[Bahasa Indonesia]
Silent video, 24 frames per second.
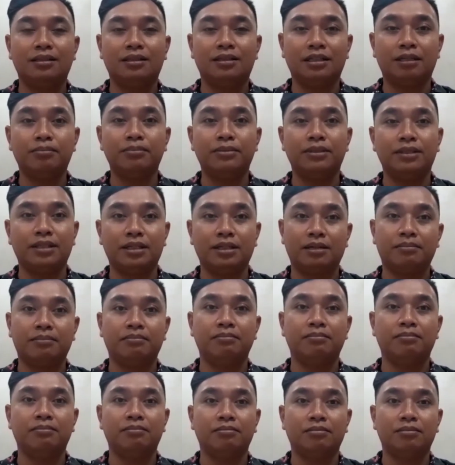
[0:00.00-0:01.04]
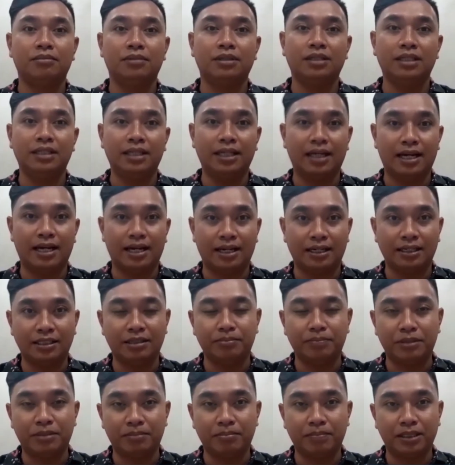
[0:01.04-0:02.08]
jam-jam dini hari,
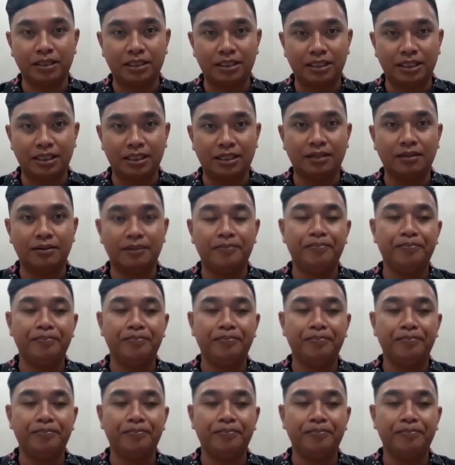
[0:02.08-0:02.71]
jam-jam kecil,